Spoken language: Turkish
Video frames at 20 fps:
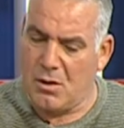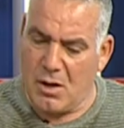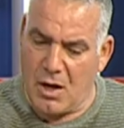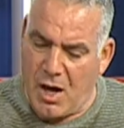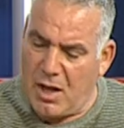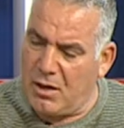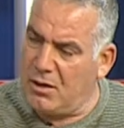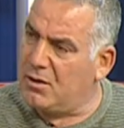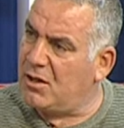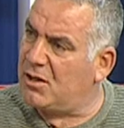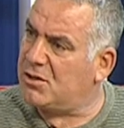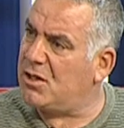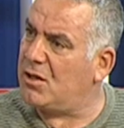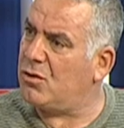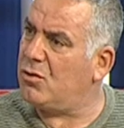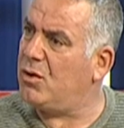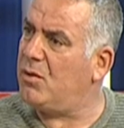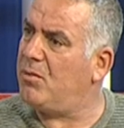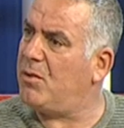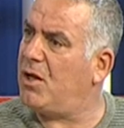
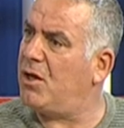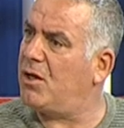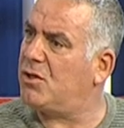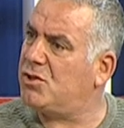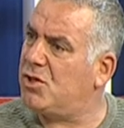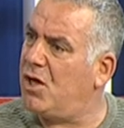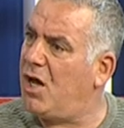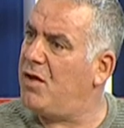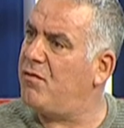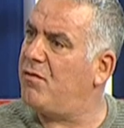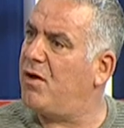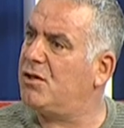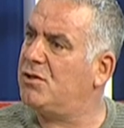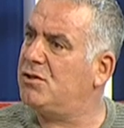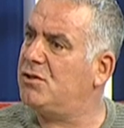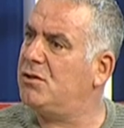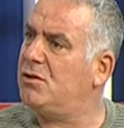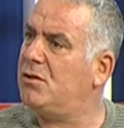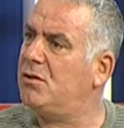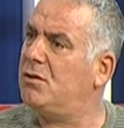alınacak, imalatçı,
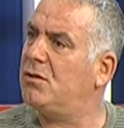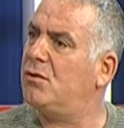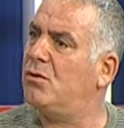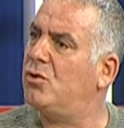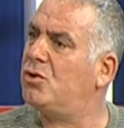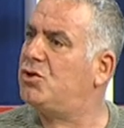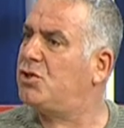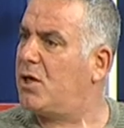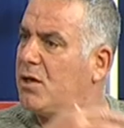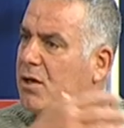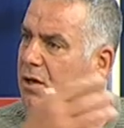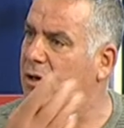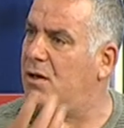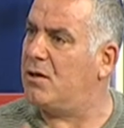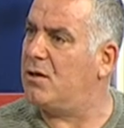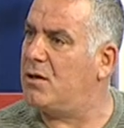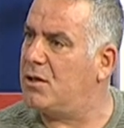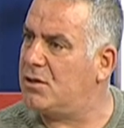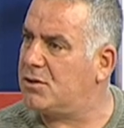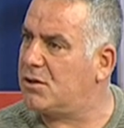hayvancı o
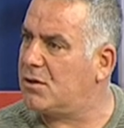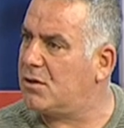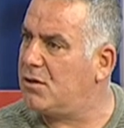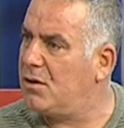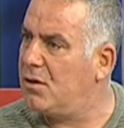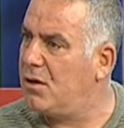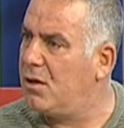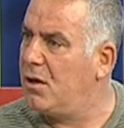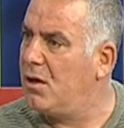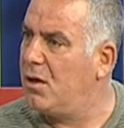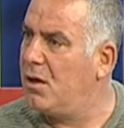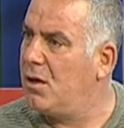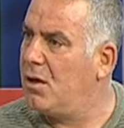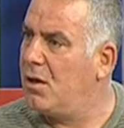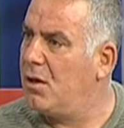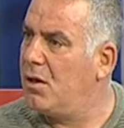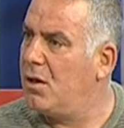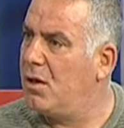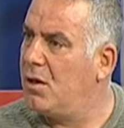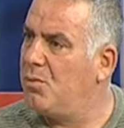şekillendirecek. Evet.
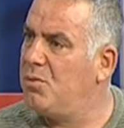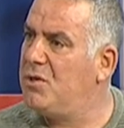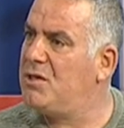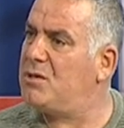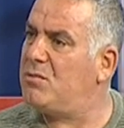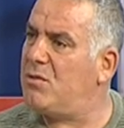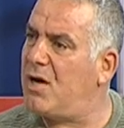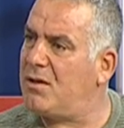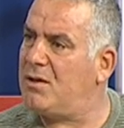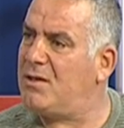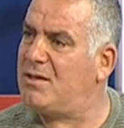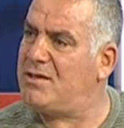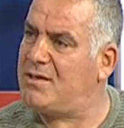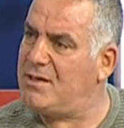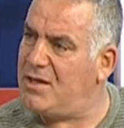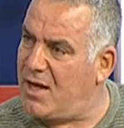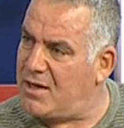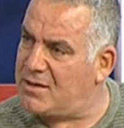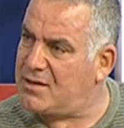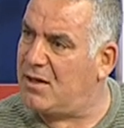Bizim artık
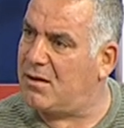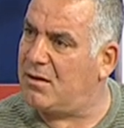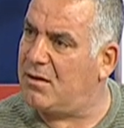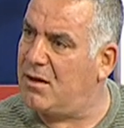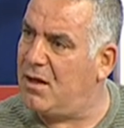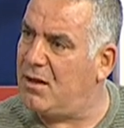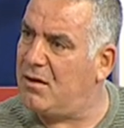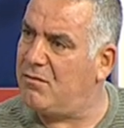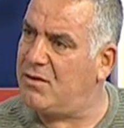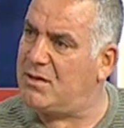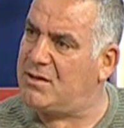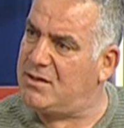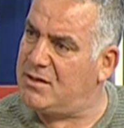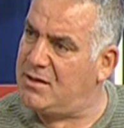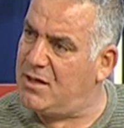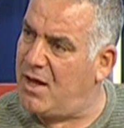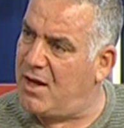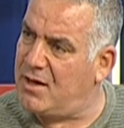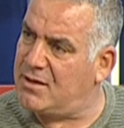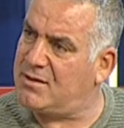siyasetten ve
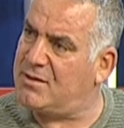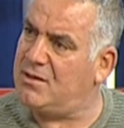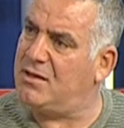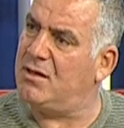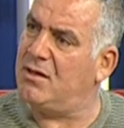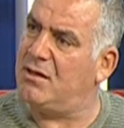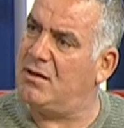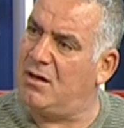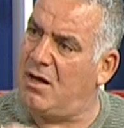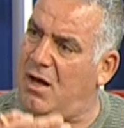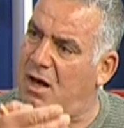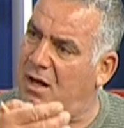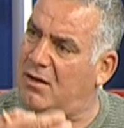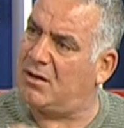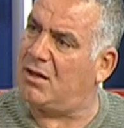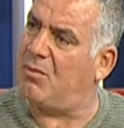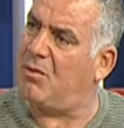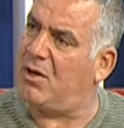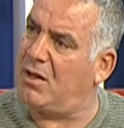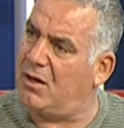siyasi
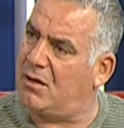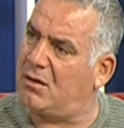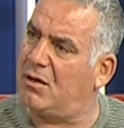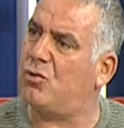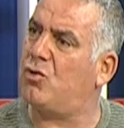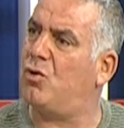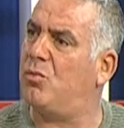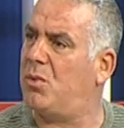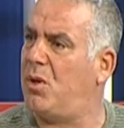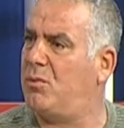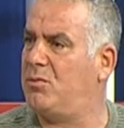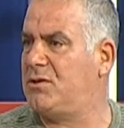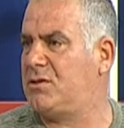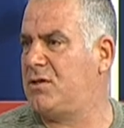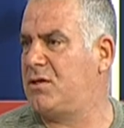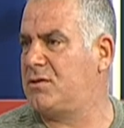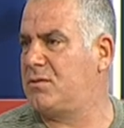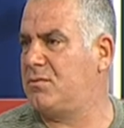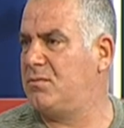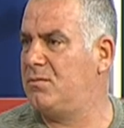atamalardan kopmamız
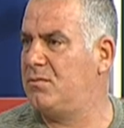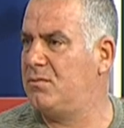lazım.